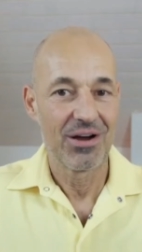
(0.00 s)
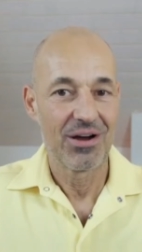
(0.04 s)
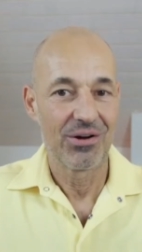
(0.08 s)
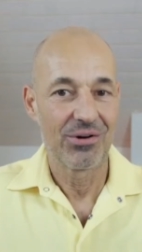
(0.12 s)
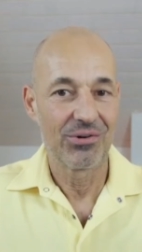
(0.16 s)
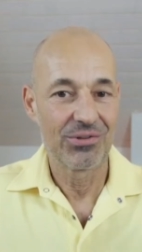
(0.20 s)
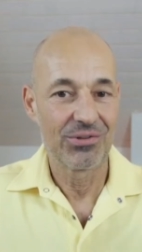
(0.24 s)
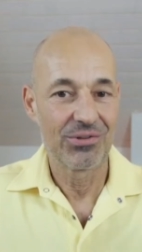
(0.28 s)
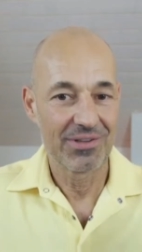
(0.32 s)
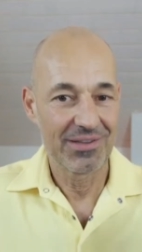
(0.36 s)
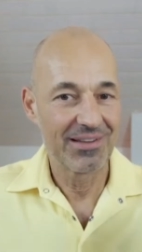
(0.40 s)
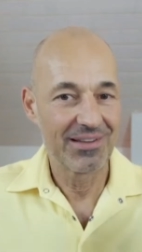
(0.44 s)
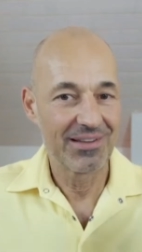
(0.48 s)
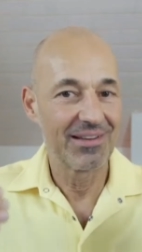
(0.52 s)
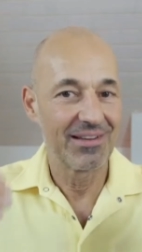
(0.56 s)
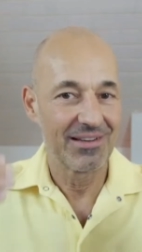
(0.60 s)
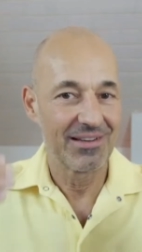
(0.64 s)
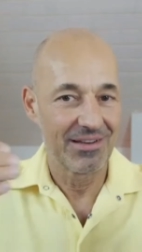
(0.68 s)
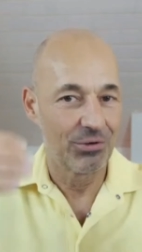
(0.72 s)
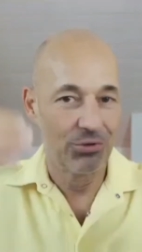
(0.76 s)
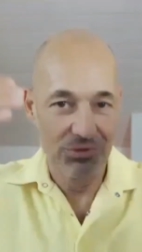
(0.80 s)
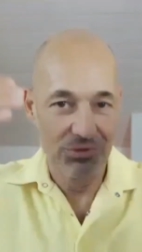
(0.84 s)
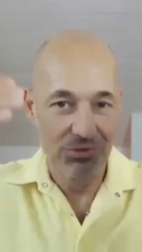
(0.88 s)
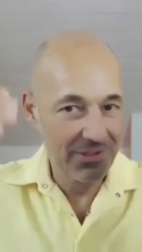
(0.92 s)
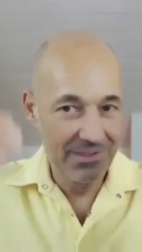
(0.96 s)
Und
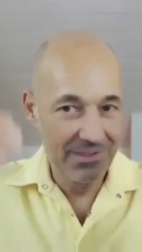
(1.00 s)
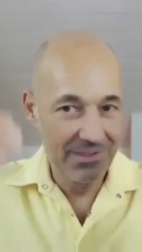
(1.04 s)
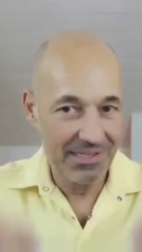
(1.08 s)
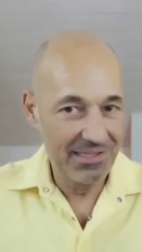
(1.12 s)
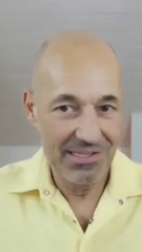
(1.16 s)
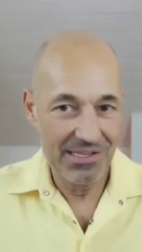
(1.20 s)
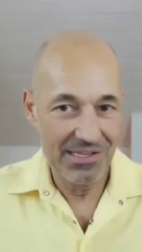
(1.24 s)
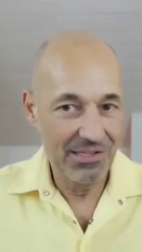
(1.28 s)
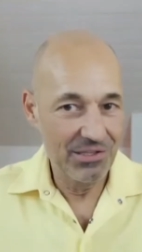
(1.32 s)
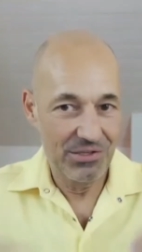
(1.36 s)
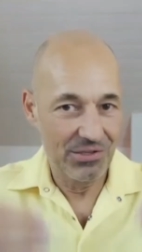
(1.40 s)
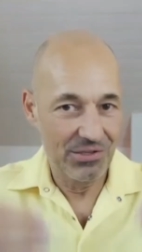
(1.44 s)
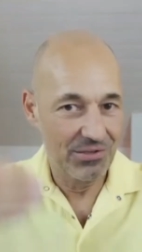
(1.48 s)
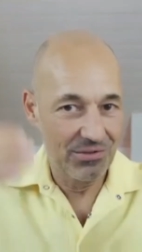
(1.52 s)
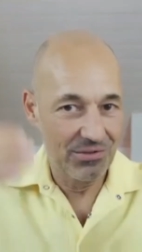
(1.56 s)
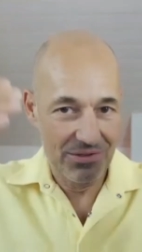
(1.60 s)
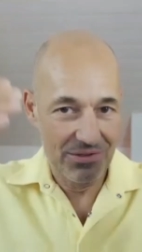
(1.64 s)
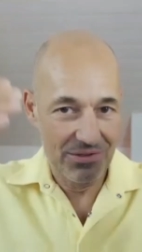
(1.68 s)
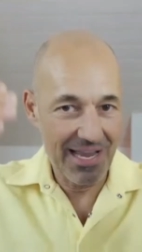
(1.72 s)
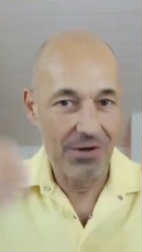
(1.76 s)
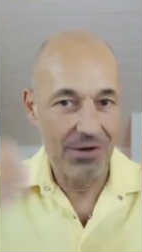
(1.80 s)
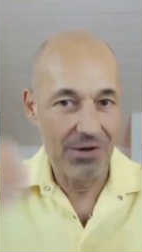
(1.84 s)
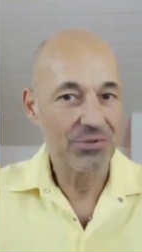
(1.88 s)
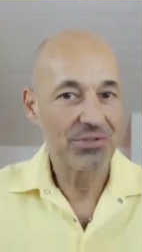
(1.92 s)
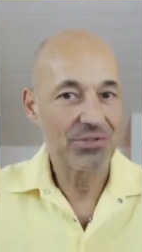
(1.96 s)
unten sind
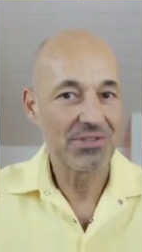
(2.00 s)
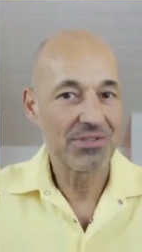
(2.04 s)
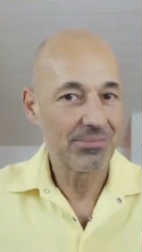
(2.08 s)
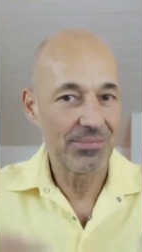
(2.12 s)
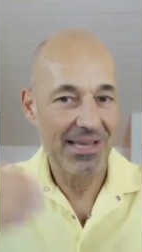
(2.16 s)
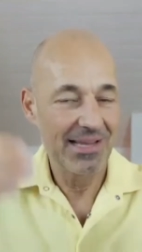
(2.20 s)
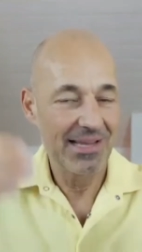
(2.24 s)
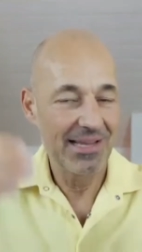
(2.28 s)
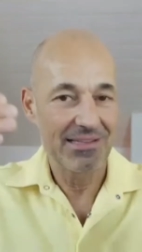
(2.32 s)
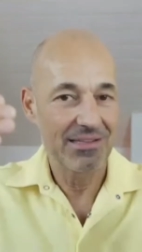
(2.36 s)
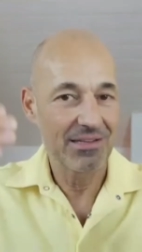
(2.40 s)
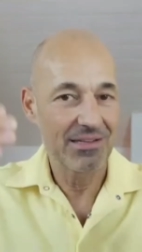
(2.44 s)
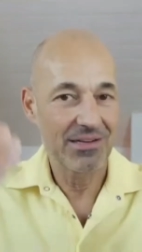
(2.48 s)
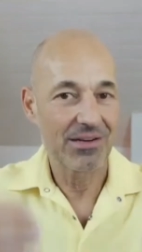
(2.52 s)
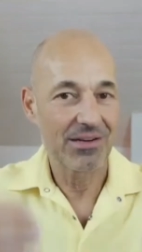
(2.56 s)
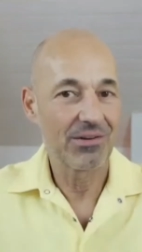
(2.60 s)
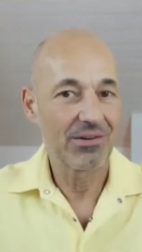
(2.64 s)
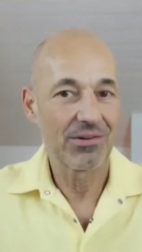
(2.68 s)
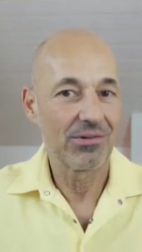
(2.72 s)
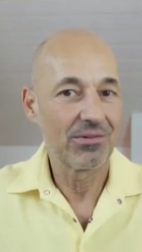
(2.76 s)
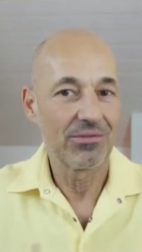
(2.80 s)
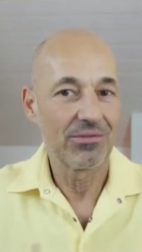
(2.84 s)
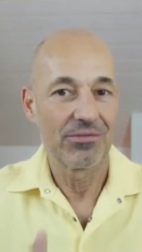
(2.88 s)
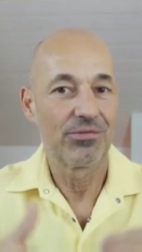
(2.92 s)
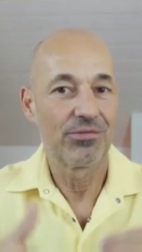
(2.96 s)
1000 Meter
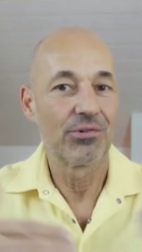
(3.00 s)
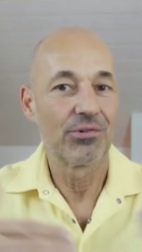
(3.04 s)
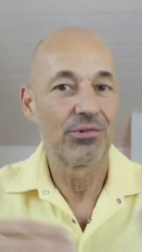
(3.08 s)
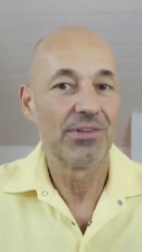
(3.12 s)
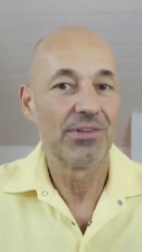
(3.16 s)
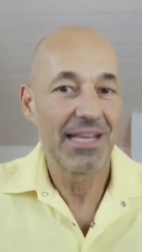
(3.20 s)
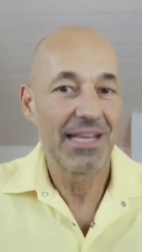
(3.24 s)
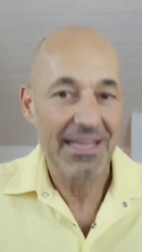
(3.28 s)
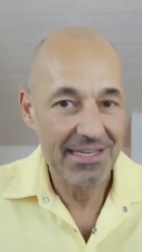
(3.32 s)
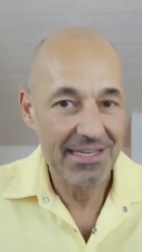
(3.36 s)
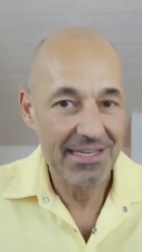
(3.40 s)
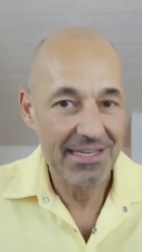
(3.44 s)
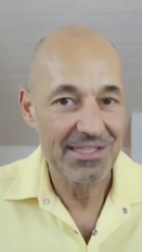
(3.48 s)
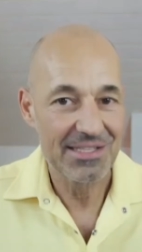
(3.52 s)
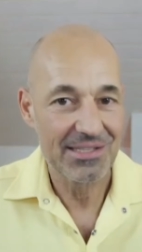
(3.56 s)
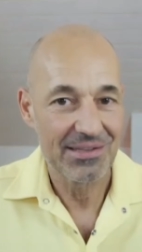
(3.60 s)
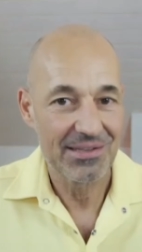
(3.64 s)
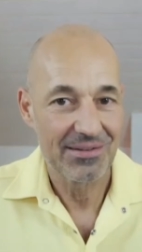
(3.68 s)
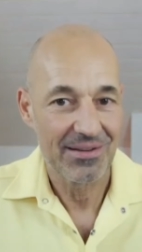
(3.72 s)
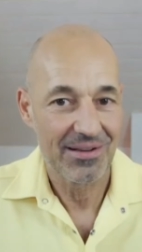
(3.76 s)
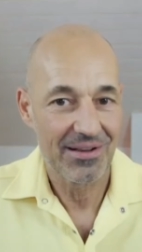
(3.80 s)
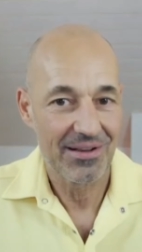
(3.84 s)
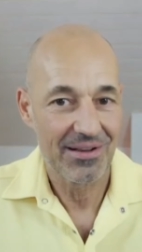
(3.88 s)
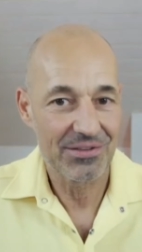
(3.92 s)
von nichts.